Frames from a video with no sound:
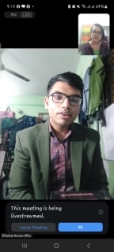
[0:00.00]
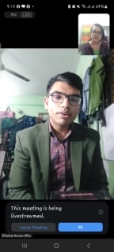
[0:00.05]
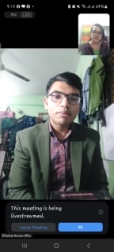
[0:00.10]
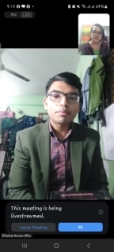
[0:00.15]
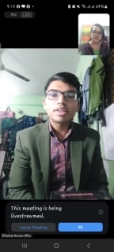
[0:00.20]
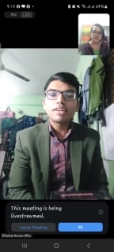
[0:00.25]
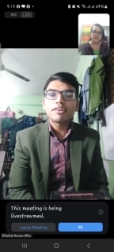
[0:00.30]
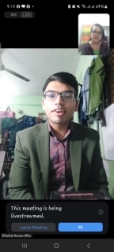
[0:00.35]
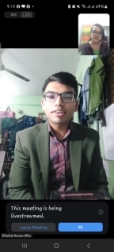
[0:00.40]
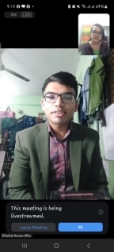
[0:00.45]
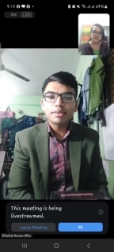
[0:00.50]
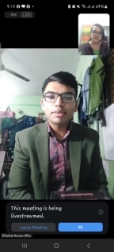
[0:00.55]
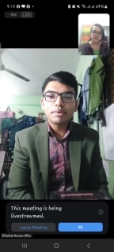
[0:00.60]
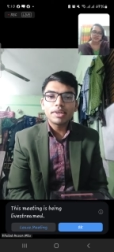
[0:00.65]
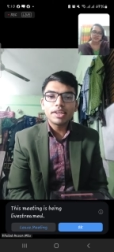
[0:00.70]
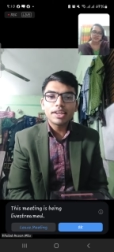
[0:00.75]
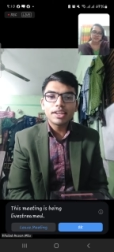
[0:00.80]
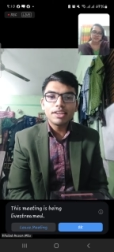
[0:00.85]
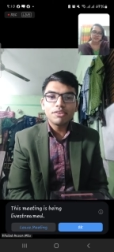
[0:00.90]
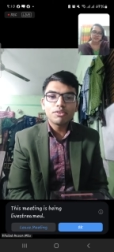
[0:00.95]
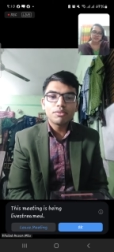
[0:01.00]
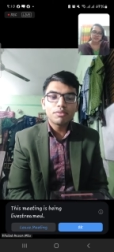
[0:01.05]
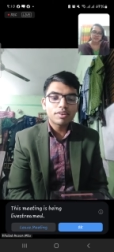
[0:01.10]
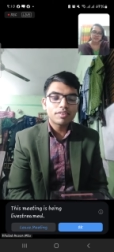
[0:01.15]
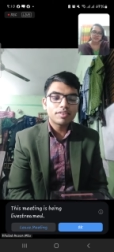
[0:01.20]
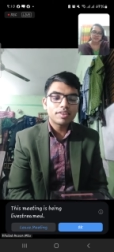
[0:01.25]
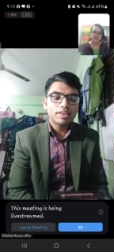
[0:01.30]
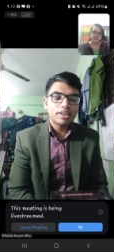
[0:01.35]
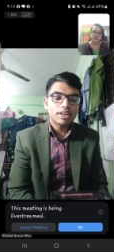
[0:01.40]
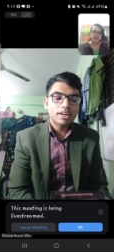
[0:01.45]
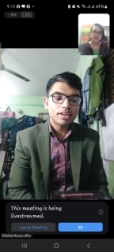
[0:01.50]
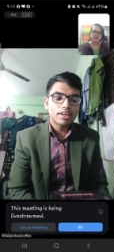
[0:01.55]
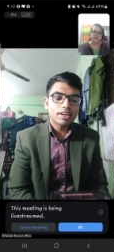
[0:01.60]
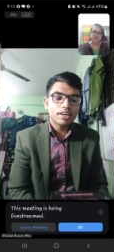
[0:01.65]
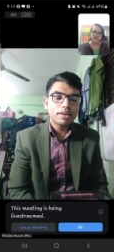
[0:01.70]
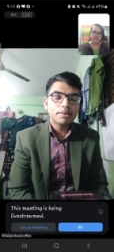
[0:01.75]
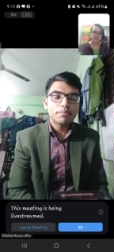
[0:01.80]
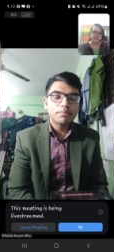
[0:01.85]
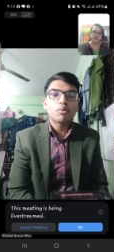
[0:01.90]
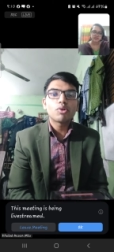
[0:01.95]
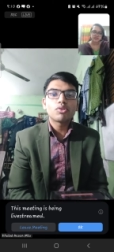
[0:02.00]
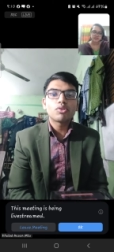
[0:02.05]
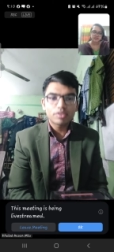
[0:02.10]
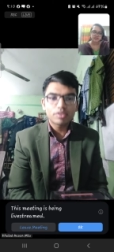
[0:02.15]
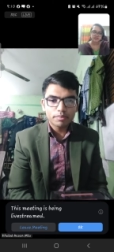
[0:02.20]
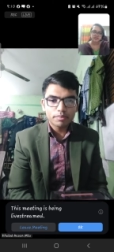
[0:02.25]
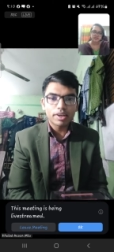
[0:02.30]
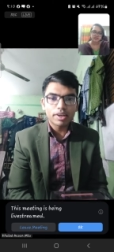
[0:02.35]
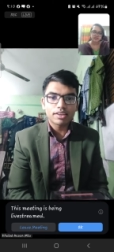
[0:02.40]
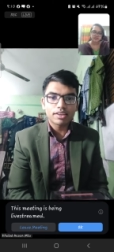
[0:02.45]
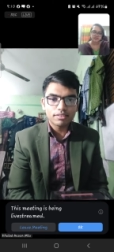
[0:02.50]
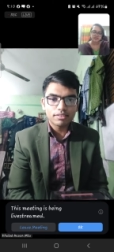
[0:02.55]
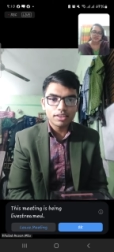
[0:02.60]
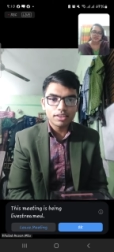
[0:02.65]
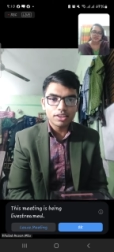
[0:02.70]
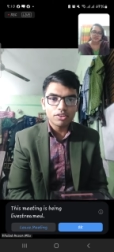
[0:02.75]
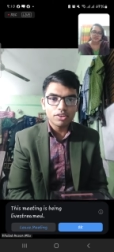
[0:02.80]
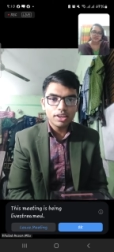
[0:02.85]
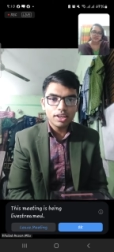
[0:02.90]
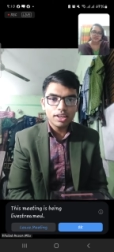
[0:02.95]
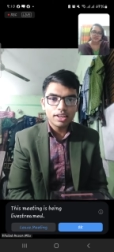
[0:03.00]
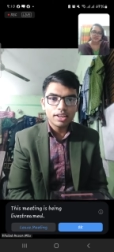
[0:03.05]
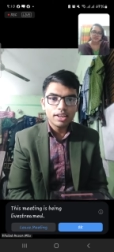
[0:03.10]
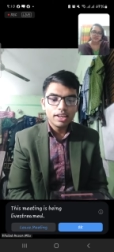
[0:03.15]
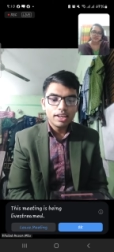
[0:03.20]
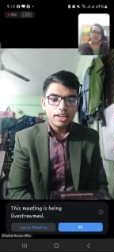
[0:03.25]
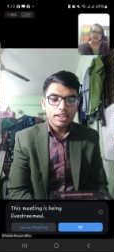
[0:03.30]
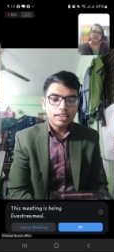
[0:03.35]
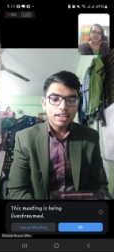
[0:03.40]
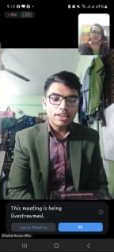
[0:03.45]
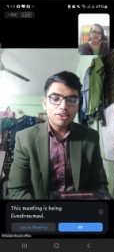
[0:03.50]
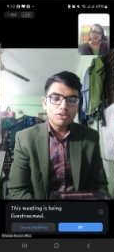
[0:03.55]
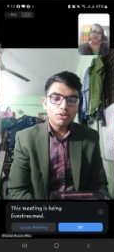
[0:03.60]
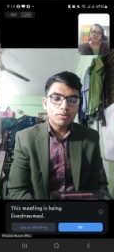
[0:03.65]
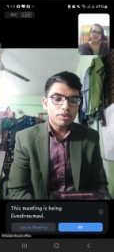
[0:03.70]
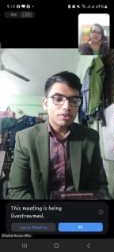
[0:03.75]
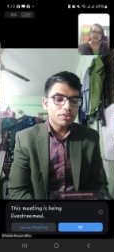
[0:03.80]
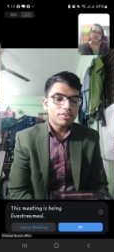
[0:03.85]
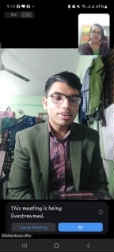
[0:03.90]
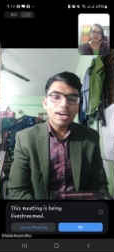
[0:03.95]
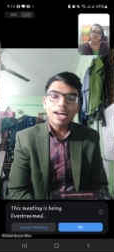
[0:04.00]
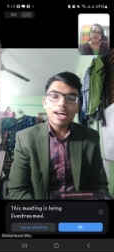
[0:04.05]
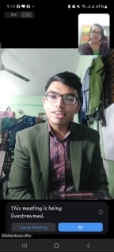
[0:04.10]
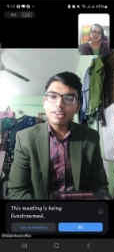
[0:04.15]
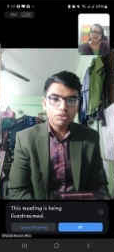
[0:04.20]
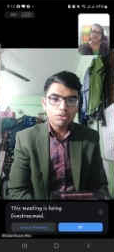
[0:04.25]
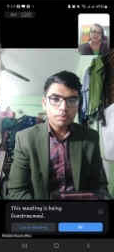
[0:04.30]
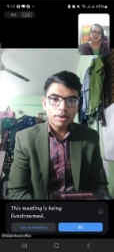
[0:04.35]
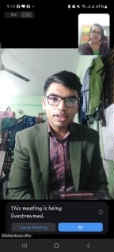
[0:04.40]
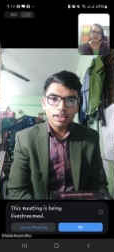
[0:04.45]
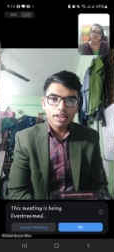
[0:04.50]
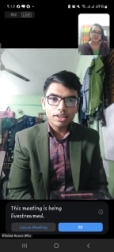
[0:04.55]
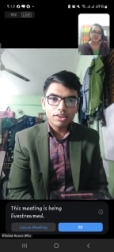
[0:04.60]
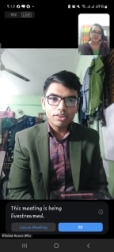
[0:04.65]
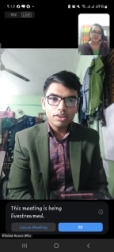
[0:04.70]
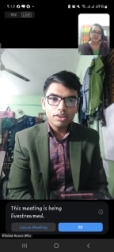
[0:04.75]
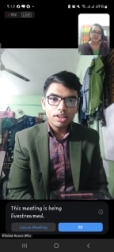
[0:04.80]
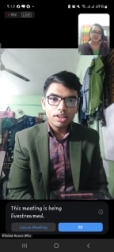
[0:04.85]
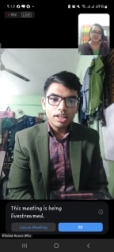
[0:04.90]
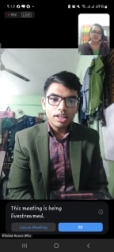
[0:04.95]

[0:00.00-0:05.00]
আমাদের রাশিয়া মেডিকেল ইউনিভার্সিটির আন্ডারে পঞ্চাশ মার্কে ছিল হ্যাঁ তাহলে তোমার হচ্ছে আড়াইশো মার্ক গেল